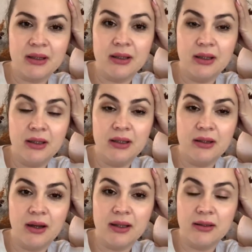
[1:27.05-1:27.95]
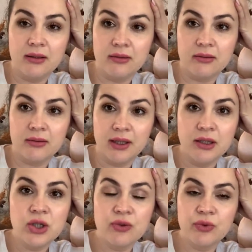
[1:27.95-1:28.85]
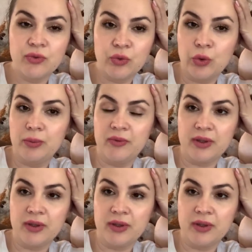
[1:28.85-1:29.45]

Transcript: И а, они живут в доме